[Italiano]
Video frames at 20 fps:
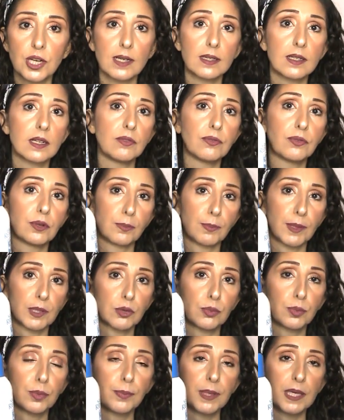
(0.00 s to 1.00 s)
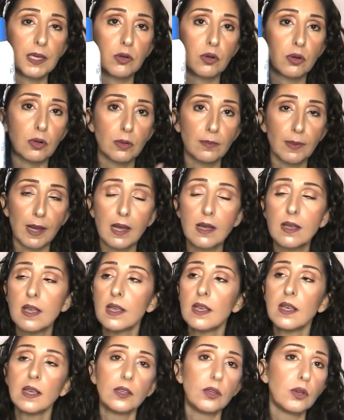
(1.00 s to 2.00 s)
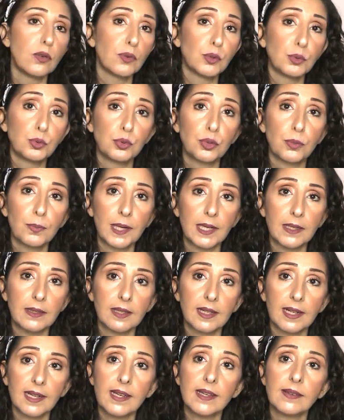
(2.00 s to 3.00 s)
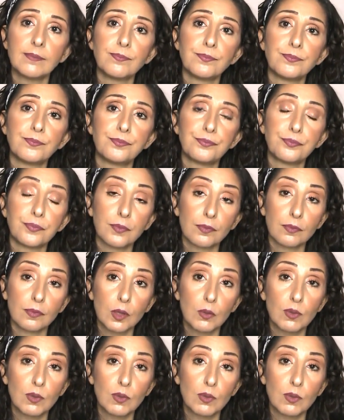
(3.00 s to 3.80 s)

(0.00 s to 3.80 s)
anche il formato più piccolo ma io ho voluto prendere mh, mm,